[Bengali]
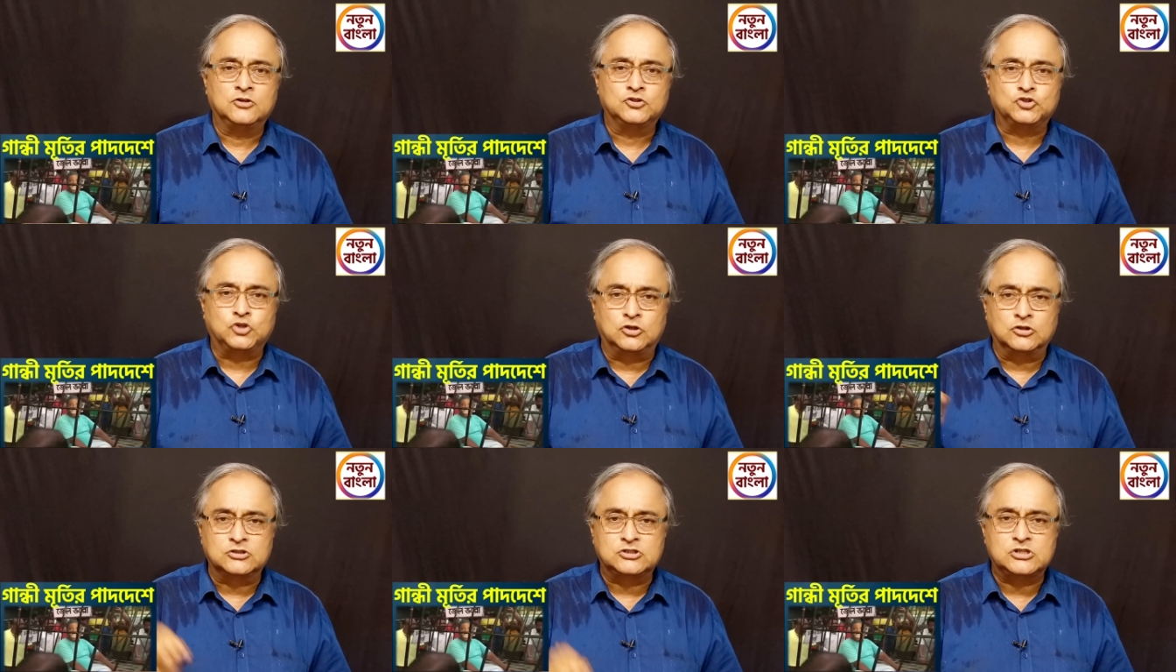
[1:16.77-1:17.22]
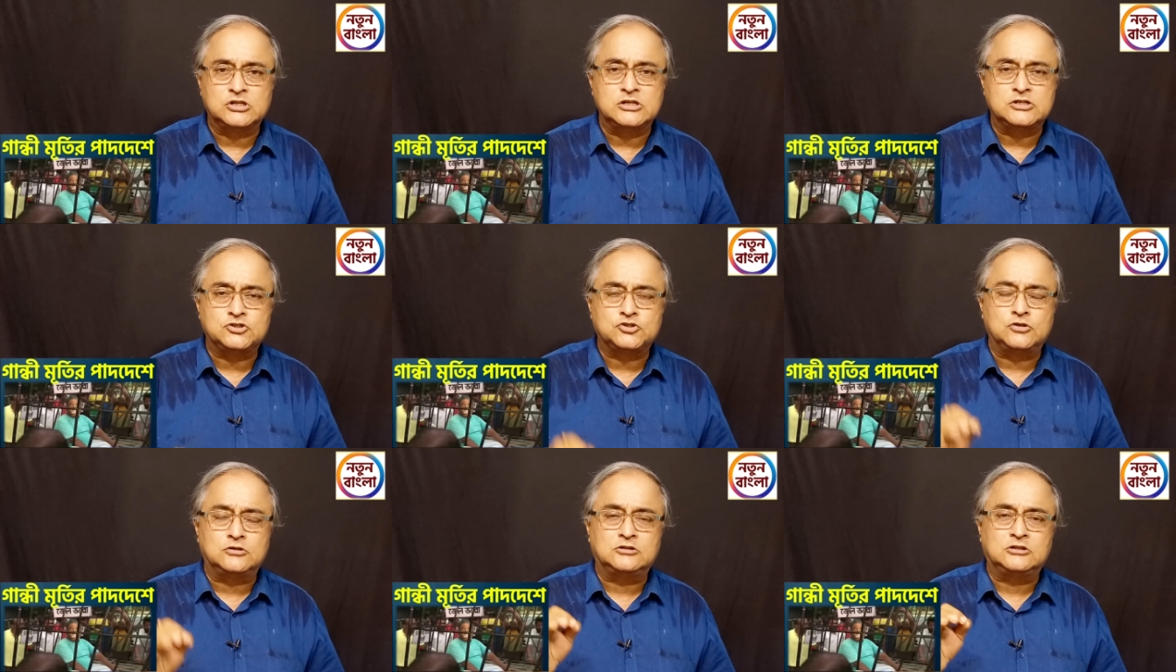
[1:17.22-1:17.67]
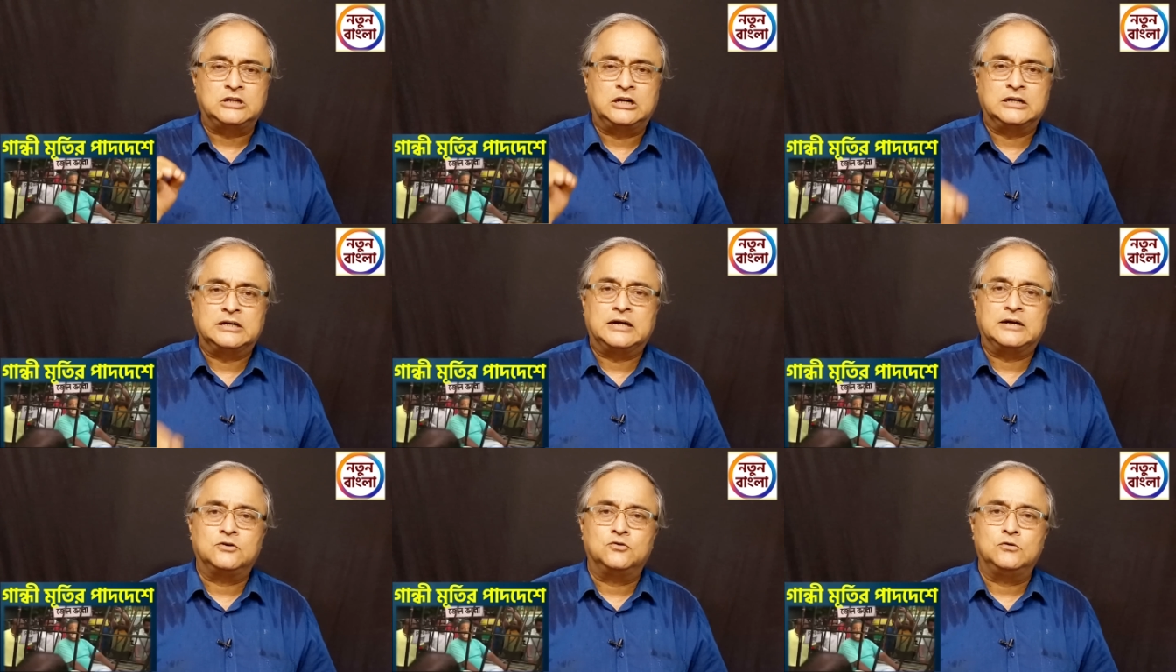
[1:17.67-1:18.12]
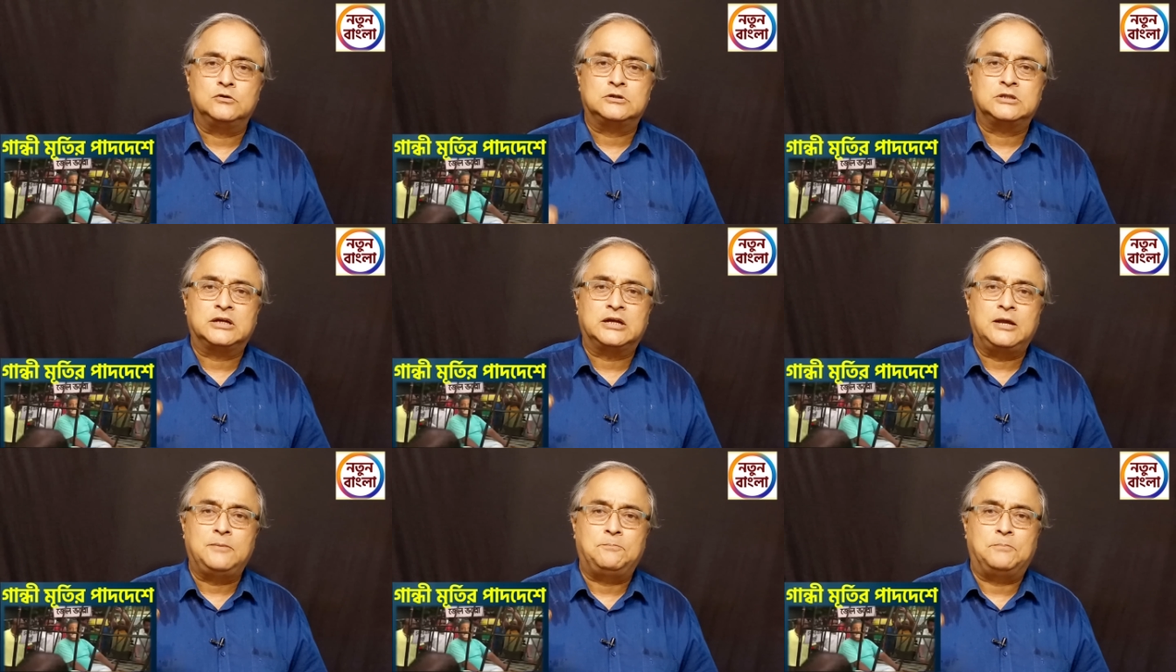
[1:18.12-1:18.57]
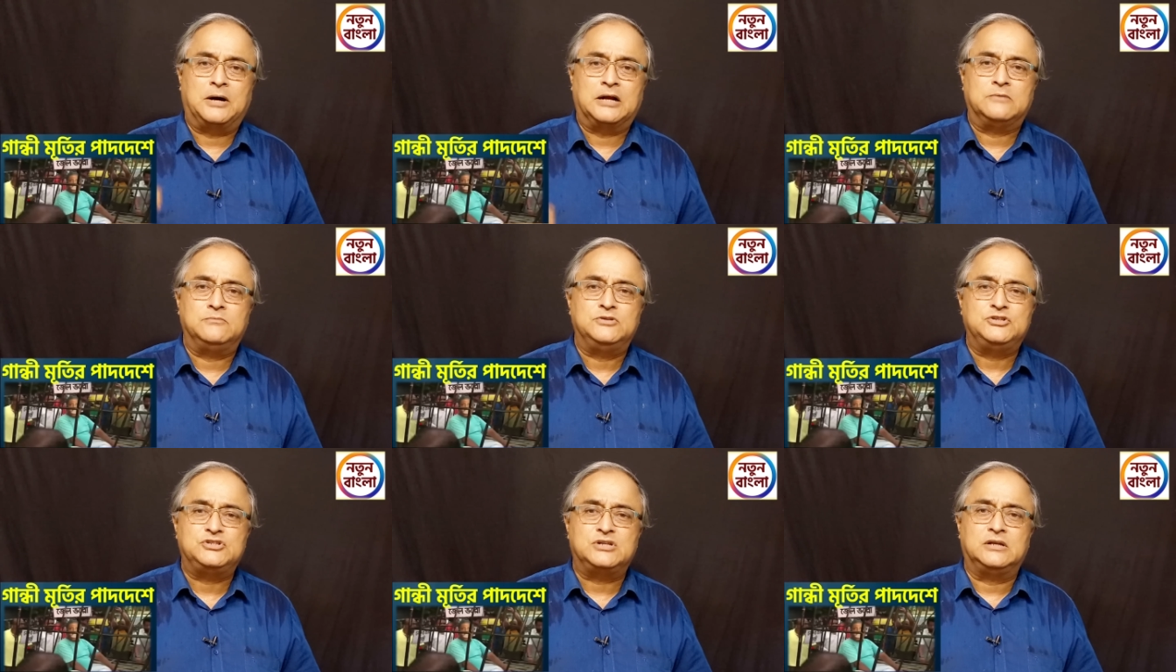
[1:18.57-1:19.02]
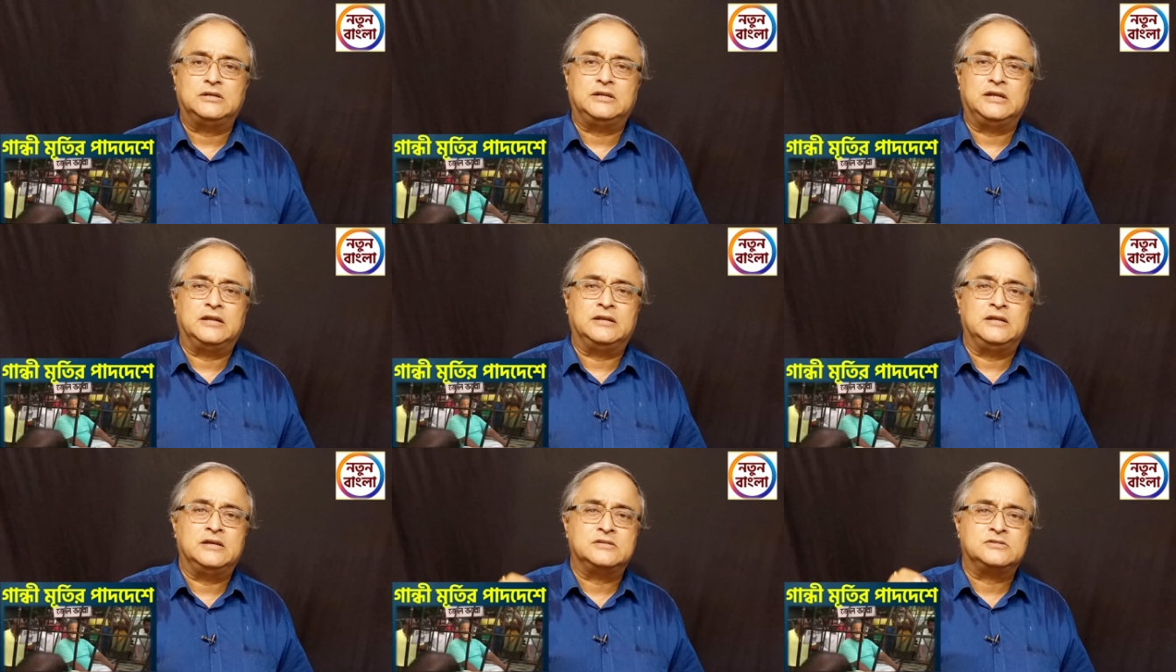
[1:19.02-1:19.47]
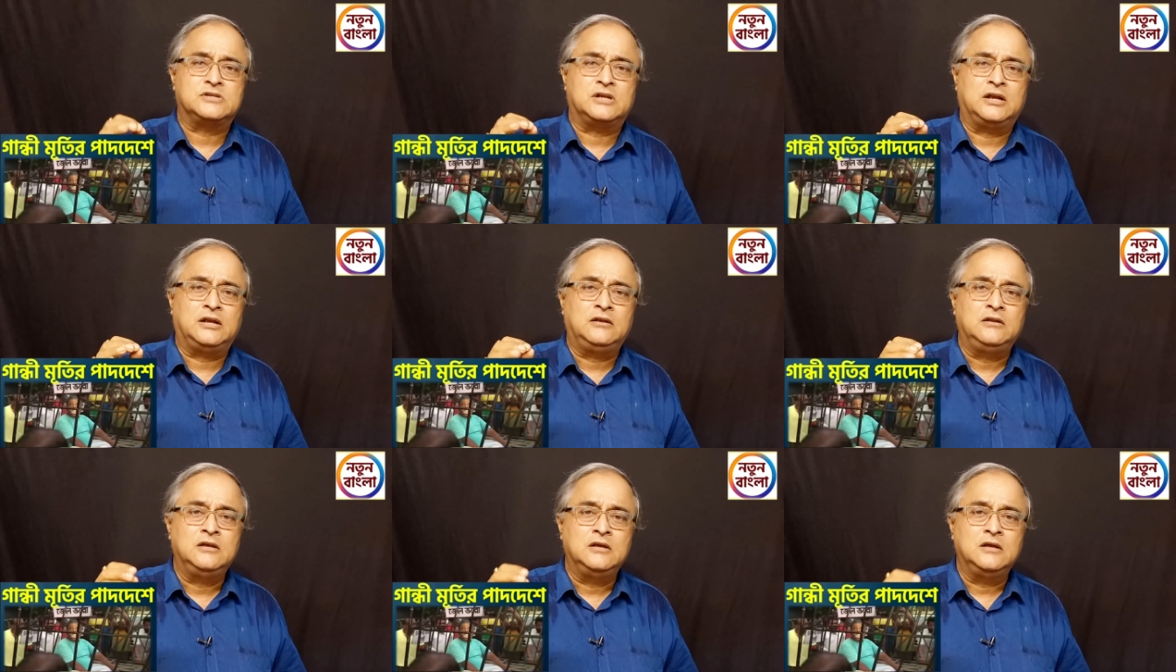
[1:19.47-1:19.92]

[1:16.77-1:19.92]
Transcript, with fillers: সংশ্লিষ্ট থানাগুলো থেকে পারমিশন নিয়ে নিয়েছিলেন